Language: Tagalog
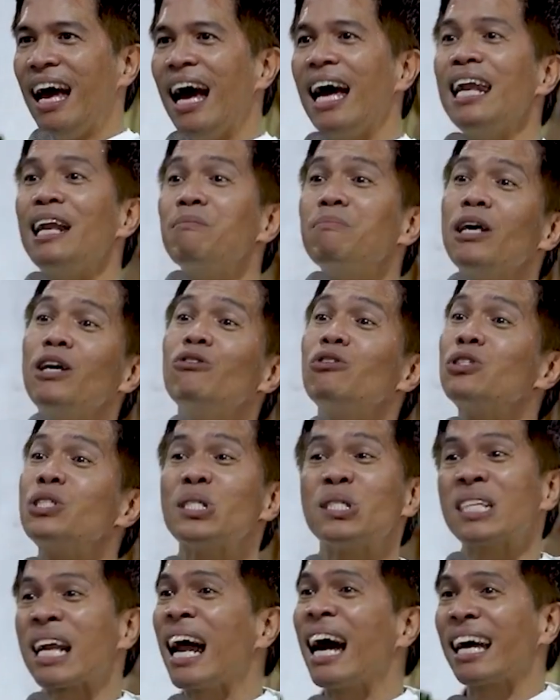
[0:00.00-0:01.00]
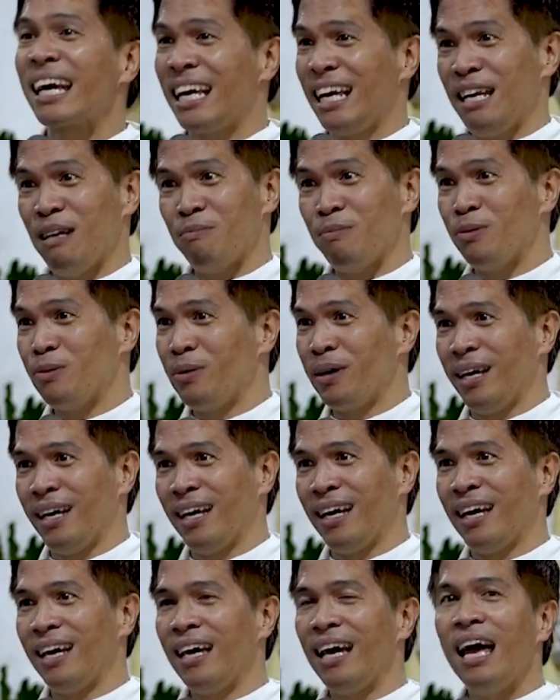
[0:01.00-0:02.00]
Alam niya yung struggle mo
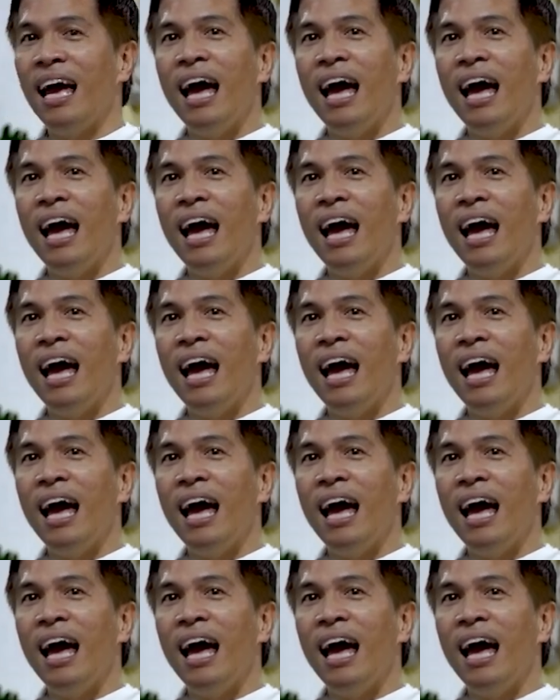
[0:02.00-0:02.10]
eh.